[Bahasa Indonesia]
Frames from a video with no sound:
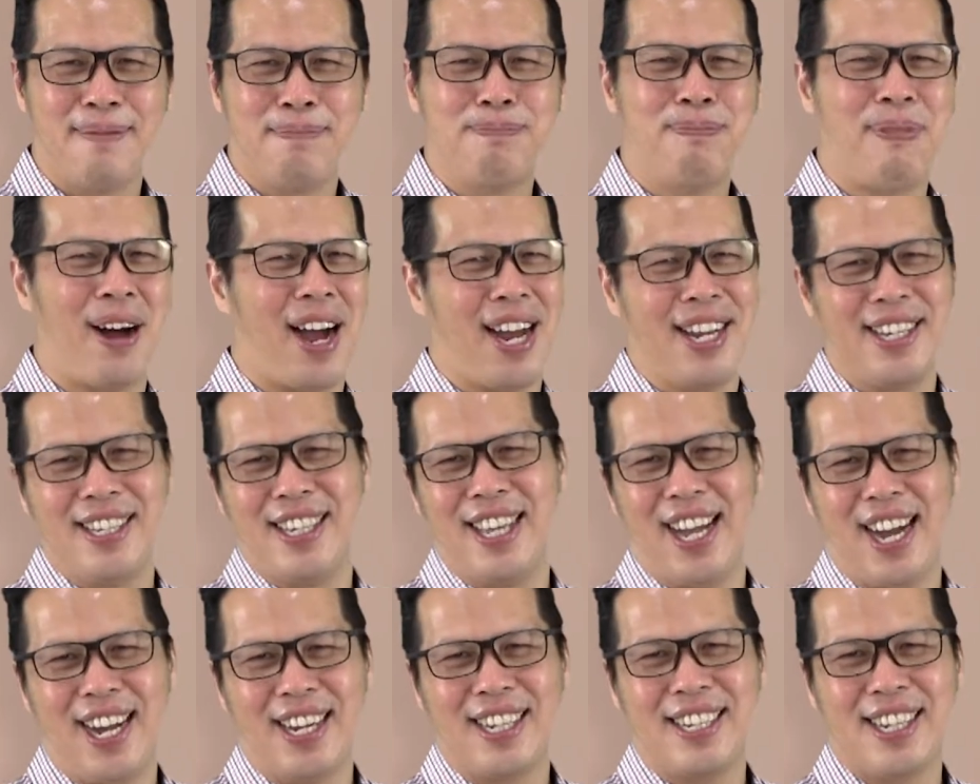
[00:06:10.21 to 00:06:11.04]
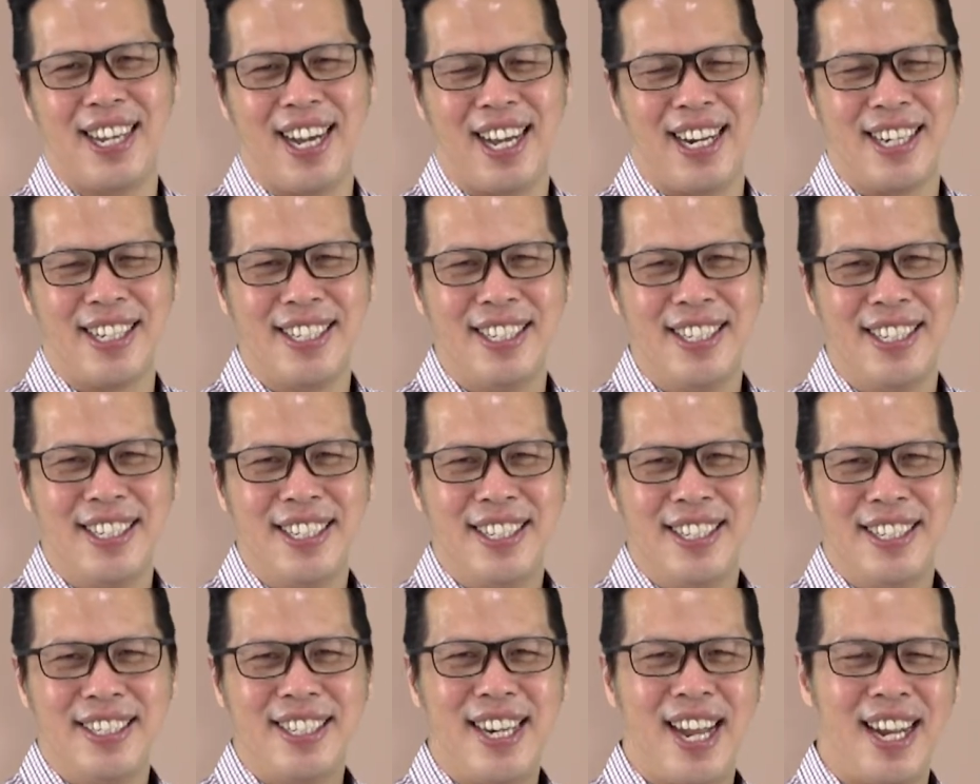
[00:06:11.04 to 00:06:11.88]
Bayangkan
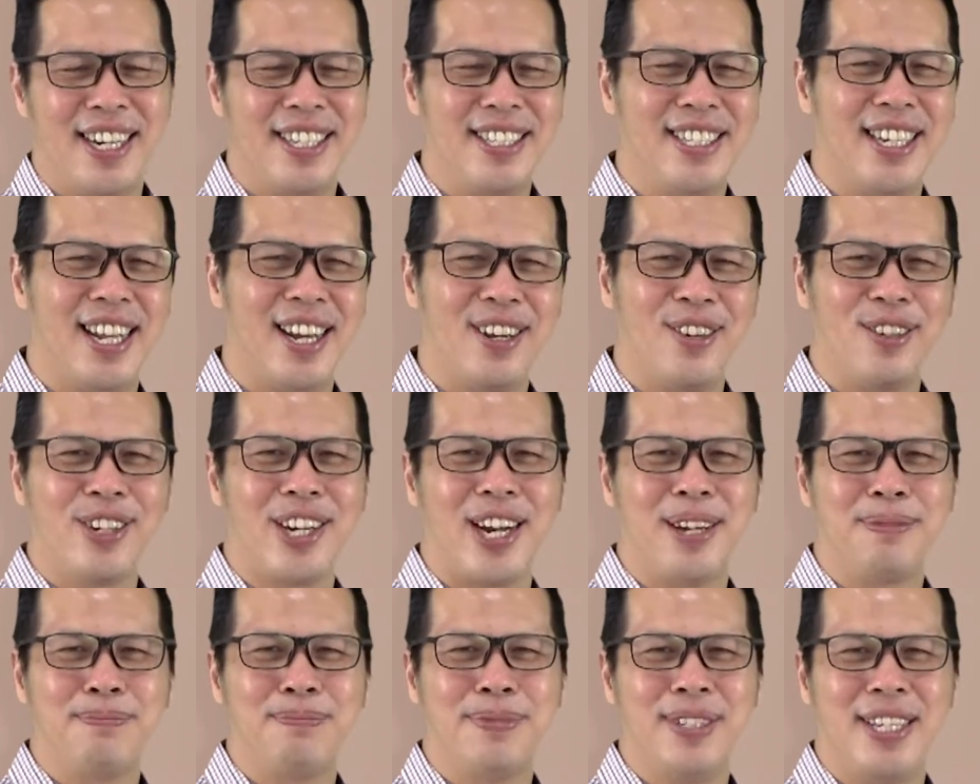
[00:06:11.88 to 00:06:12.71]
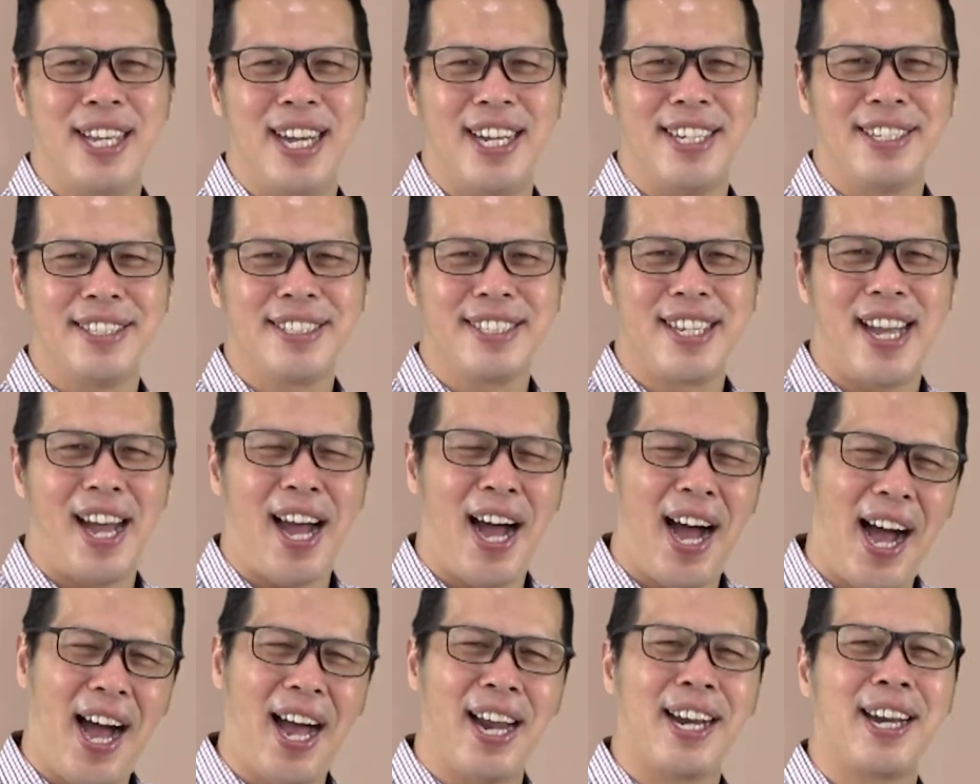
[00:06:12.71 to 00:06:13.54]
Daniel orang
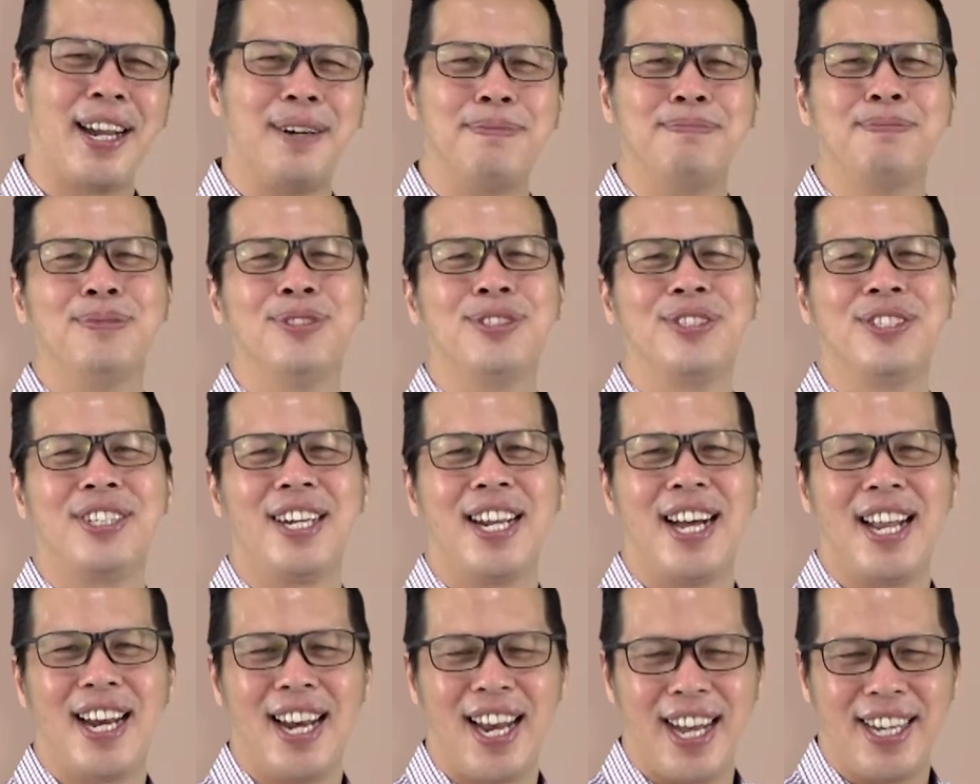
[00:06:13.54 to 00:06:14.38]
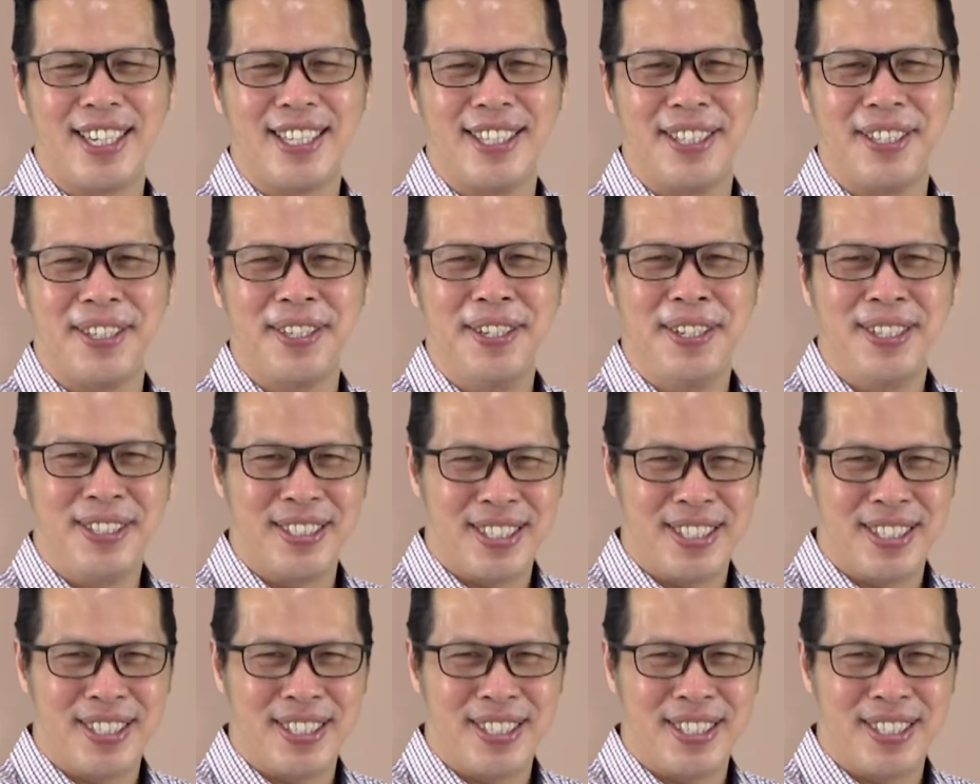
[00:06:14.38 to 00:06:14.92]
biasa, anak muda lagi,